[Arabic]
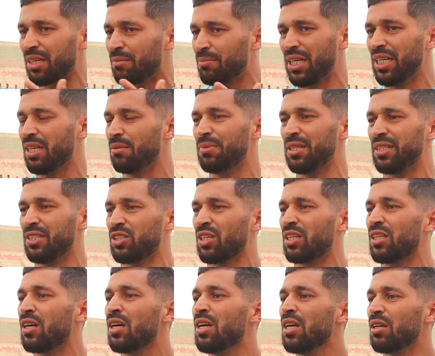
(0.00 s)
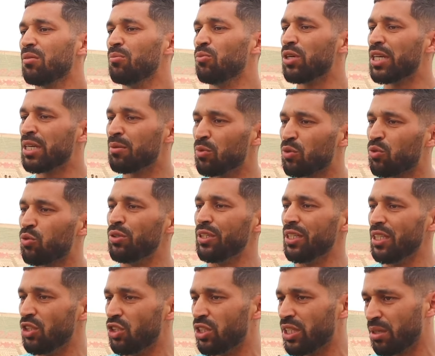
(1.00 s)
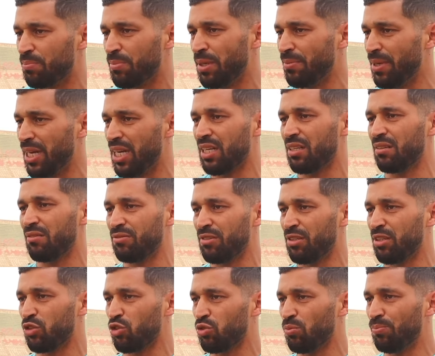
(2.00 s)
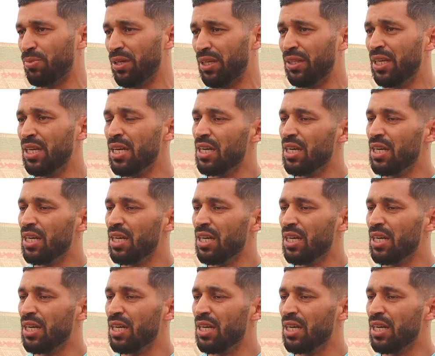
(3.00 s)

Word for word: ما على باليش انا المهم نكون ايجابي مع هاد الشبان